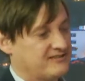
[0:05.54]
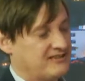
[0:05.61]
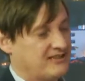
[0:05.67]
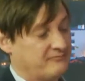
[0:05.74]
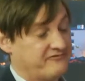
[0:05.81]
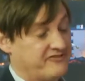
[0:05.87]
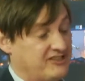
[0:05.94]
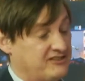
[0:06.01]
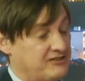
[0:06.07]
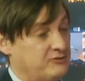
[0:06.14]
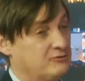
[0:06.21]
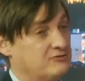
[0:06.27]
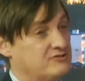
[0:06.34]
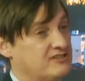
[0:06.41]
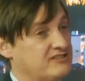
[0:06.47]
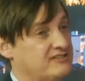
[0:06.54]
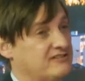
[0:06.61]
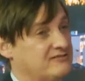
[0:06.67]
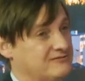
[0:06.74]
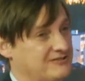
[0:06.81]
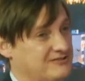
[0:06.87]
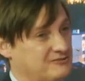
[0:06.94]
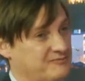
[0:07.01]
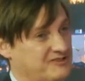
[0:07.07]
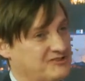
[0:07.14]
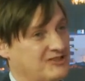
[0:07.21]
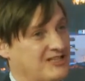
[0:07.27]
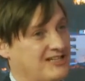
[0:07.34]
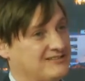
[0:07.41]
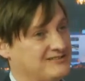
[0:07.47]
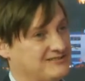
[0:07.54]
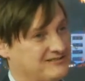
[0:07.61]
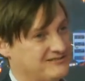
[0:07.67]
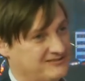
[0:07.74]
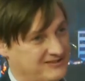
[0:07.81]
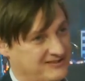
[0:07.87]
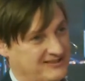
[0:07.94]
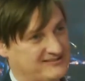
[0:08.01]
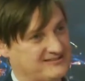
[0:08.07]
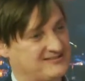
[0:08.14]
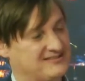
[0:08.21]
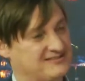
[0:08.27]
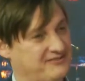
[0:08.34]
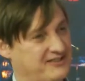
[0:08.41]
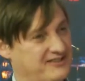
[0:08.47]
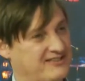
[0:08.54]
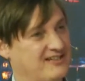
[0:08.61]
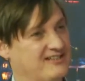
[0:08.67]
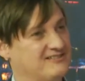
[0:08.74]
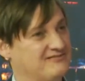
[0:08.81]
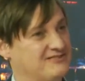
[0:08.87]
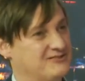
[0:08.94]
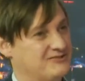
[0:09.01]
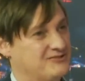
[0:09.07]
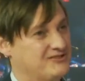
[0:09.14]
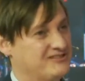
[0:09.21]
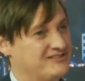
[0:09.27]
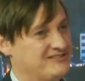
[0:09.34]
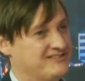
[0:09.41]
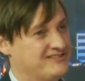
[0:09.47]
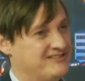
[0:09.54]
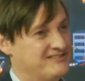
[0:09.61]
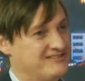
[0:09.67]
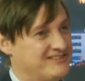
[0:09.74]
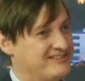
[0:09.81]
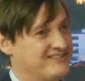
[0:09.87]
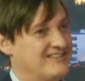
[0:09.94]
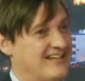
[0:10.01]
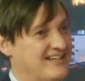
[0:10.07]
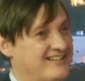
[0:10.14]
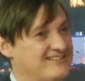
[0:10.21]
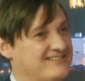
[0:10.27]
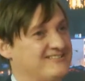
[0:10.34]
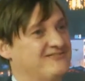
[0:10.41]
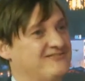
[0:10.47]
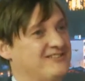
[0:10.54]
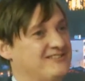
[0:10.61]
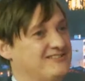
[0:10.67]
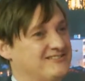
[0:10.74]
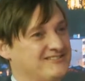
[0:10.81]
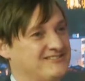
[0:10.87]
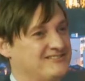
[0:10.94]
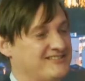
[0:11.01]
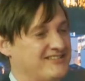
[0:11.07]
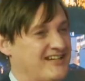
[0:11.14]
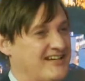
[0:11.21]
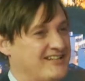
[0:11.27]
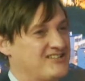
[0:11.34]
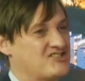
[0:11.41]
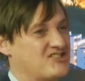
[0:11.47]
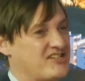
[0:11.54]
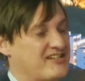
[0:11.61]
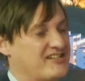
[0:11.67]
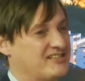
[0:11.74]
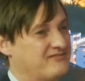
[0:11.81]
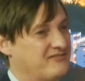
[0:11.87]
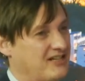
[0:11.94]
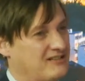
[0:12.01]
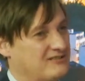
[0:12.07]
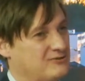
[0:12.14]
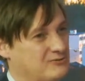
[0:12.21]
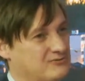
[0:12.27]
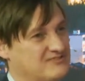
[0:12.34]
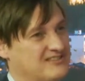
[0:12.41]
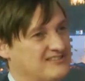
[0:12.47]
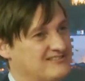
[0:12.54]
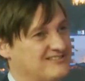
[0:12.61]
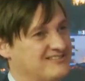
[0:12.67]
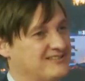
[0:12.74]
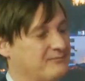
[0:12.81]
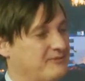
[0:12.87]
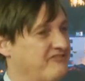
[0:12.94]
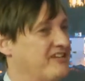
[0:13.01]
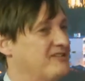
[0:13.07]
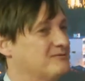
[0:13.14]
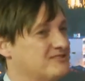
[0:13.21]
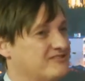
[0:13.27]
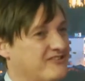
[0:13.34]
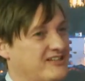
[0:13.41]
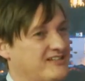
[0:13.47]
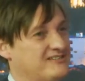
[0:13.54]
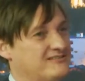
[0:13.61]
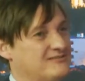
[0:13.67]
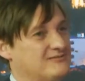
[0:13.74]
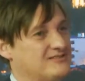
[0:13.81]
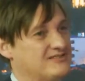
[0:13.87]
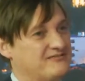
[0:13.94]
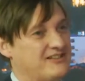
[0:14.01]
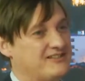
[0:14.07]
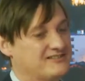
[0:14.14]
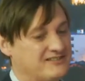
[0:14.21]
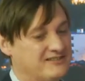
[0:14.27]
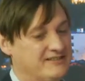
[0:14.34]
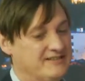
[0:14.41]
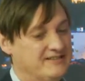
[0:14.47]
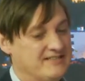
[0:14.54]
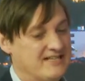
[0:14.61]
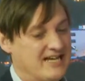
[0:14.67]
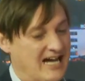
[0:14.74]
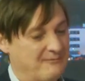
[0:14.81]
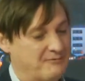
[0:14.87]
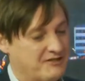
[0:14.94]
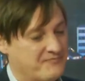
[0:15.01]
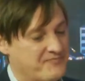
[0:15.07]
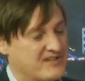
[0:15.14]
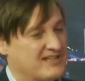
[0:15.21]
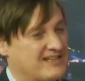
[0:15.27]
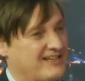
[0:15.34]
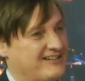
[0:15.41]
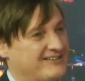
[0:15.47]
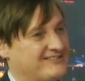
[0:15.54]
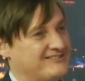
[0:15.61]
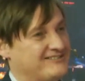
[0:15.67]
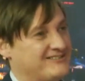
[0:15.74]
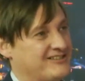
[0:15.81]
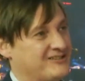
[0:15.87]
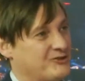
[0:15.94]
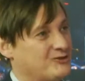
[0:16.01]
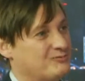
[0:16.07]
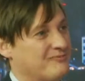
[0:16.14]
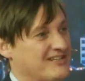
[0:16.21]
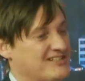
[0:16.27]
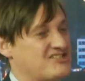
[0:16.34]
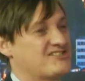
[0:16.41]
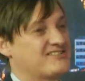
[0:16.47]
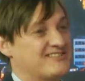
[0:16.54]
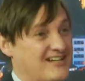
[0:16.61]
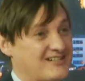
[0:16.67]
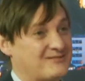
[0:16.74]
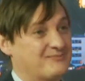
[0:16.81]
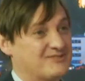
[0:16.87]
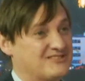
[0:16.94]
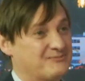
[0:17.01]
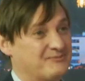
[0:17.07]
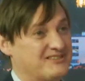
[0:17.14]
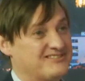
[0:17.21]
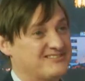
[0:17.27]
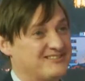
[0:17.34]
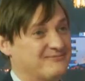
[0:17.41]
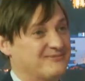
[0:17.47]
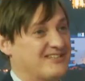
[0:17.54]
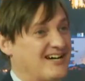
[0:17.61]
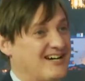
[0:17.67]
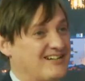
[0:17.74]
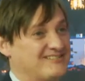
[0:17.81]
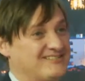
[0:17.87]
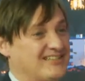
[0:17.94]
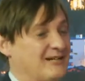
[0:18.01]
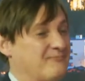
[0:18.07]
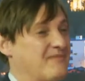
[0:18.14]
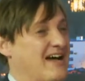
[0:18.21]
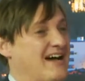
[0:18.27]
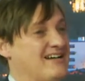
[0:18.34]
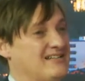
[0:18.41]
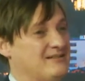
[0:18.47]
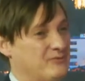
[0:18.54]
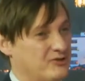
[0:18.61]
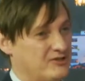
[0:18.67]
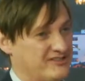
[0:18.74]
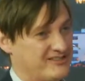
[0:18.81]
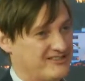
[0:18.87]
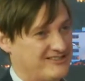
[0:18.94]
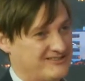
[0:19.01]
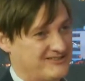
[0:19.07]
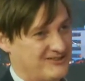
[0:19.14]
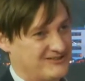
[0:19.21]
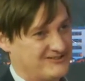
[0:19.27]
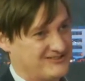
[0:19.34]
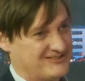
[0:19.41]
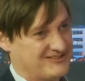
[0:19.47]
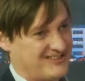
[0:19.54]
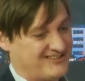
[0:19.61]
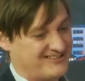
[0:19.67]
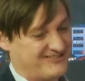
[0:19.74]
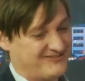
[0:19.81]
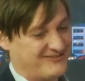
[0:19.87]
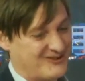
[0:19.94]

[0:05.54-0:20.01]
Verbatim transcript: äh, haben viele Jugendliche und auch Maturanten die letzten zwei Jahre, es war natürlich nicht leicht, weil mhm. sie sehr eingeschränkt waren, grundsätzlich in der Bewegungsfreiheit und so weiter. Aber den jungen Menschen sagt man zumindest immer nach, die haben alle Möglichkeiten heutzutage.